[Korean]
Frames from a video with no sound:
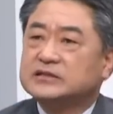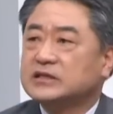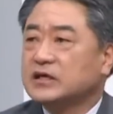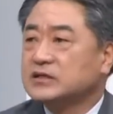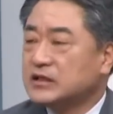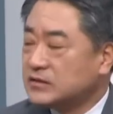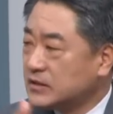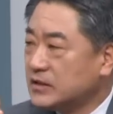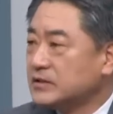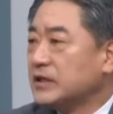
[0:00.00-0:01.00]
자체가 그냥
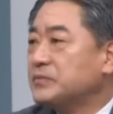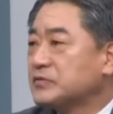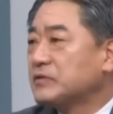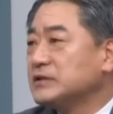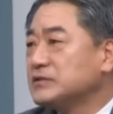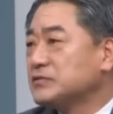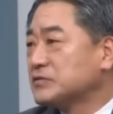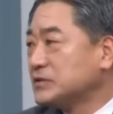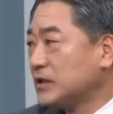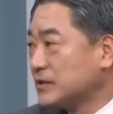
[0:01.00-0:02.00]

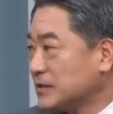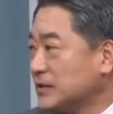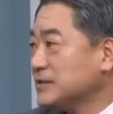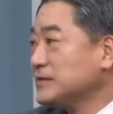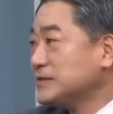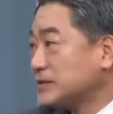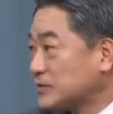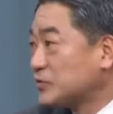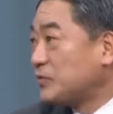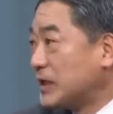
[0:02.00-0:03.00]
대법관위를 그냥
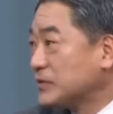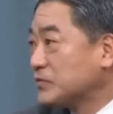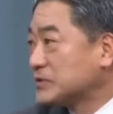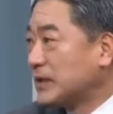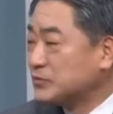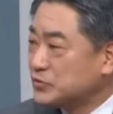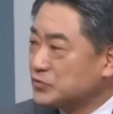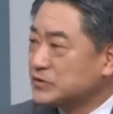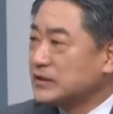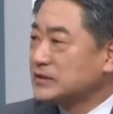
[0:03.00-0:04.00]
형식적으로 와 있고
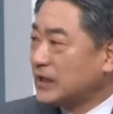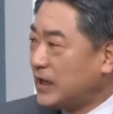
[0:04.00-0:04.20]
사무총장이